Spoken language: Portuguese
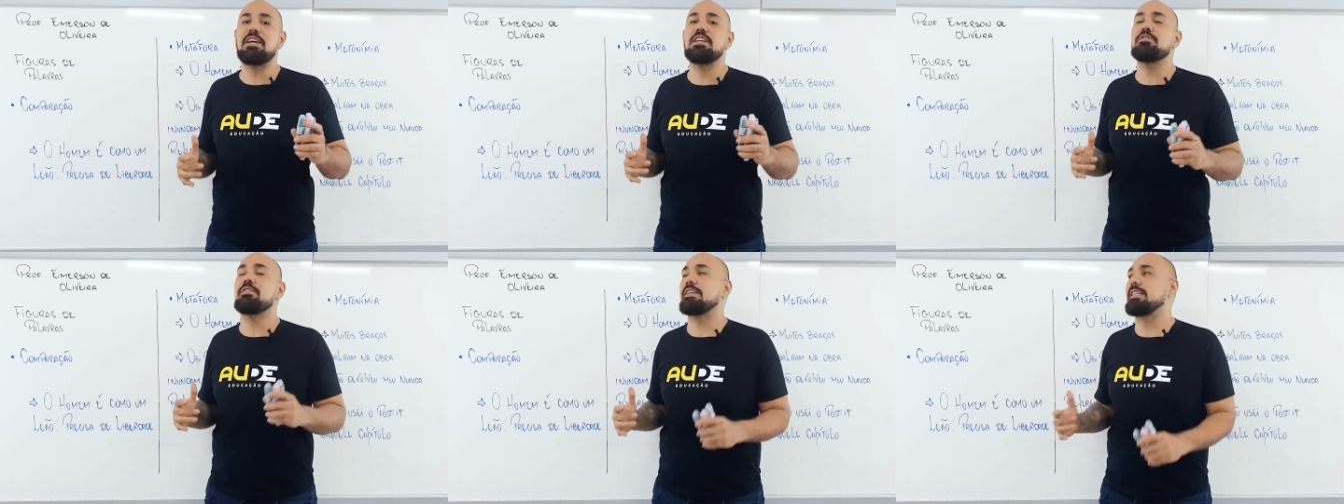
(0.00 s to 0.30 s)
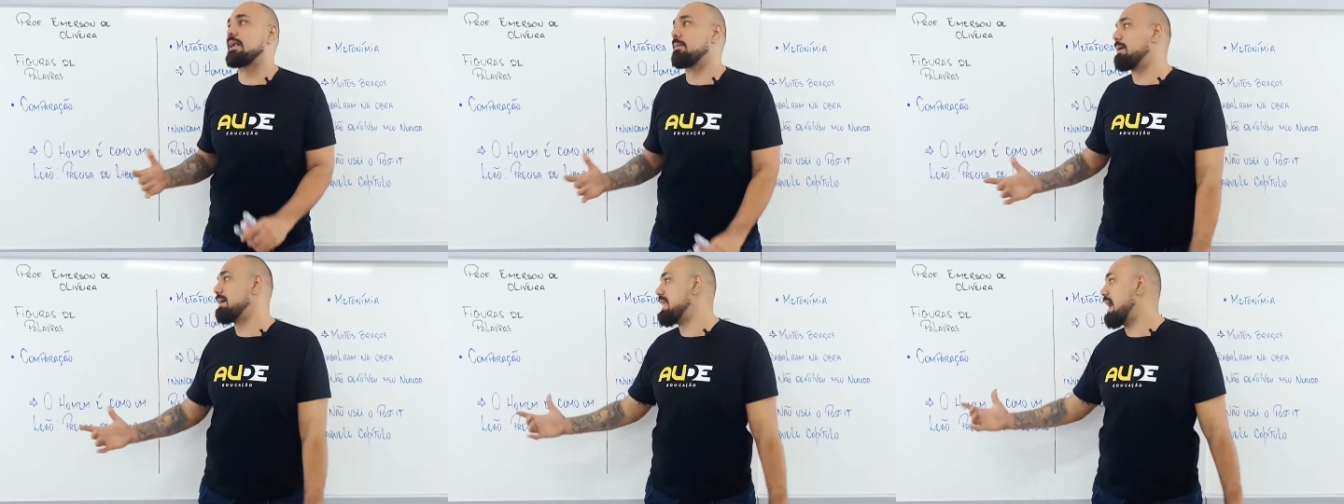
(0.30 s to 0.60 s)
que a gente vai
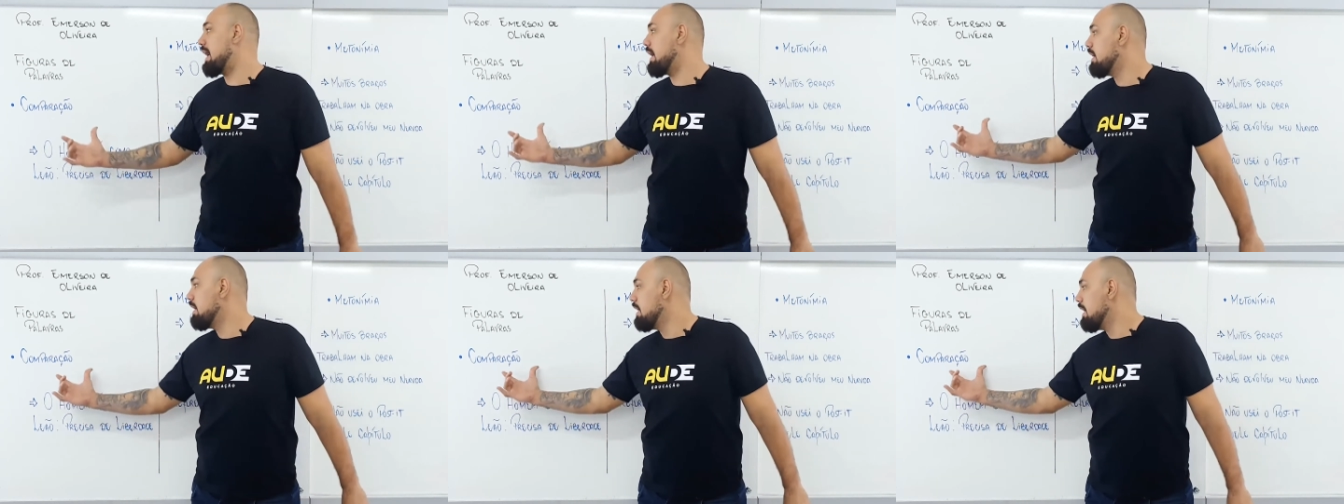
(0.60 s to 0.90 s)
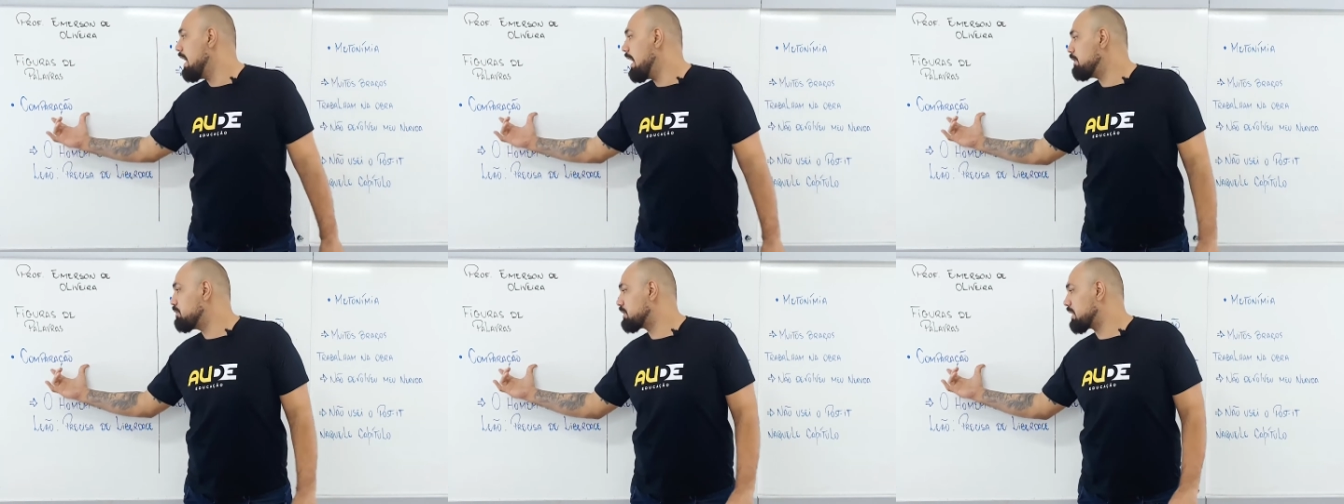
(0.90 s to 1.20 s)

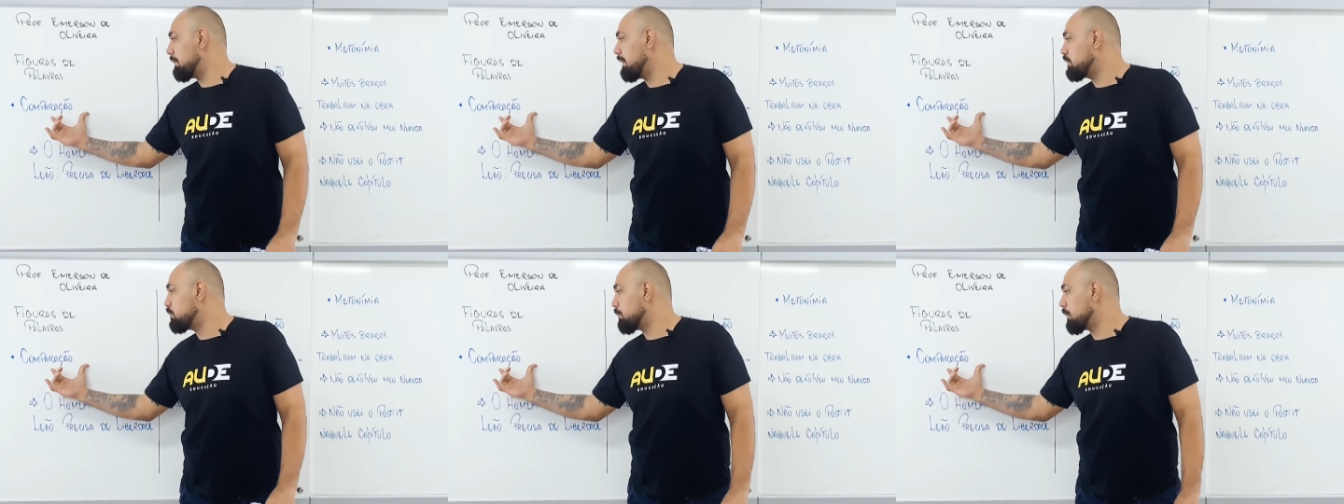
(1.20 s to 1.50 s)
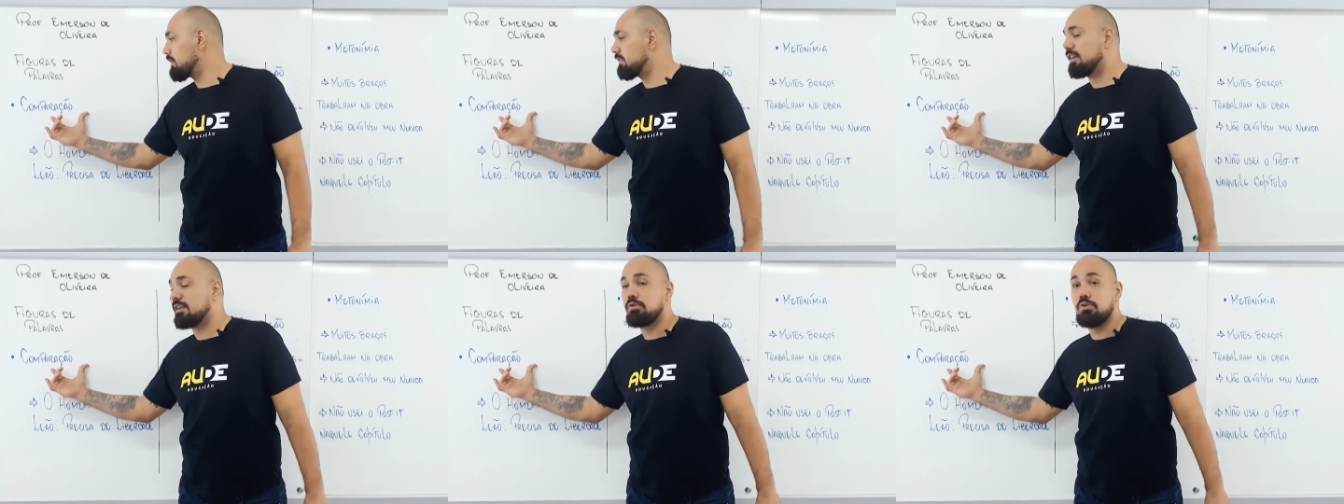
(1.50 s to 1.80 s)
trabalhar é justamente o
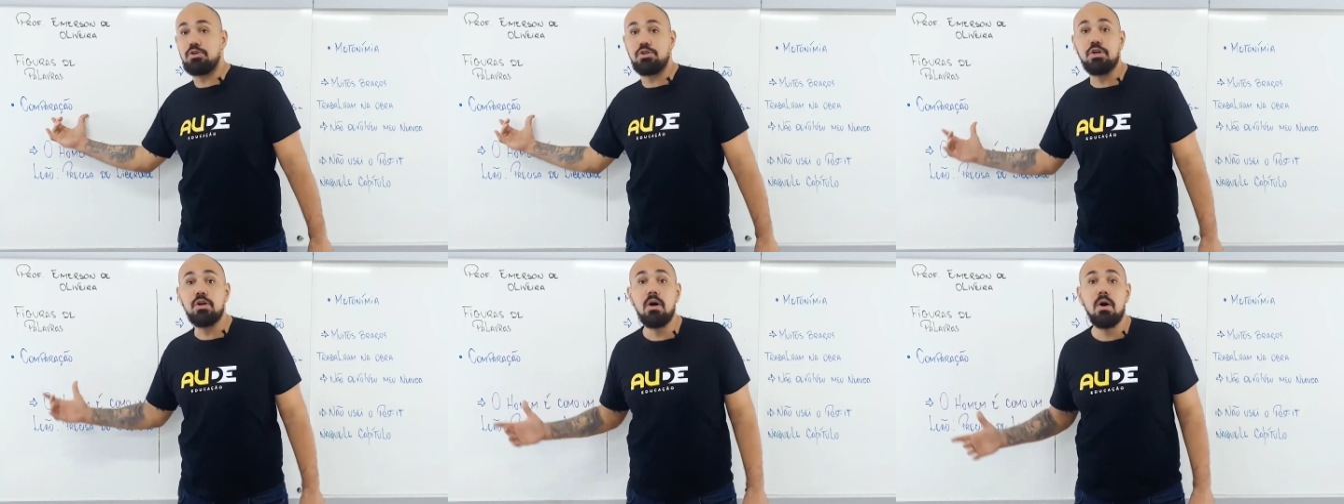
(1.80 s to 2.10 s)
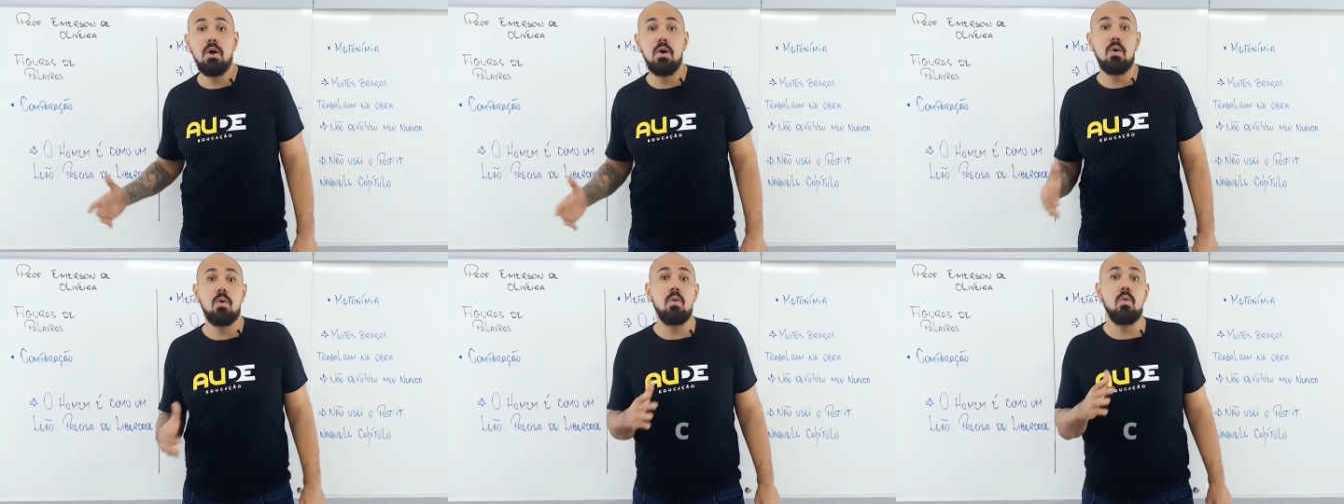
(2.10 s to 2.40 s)
processo de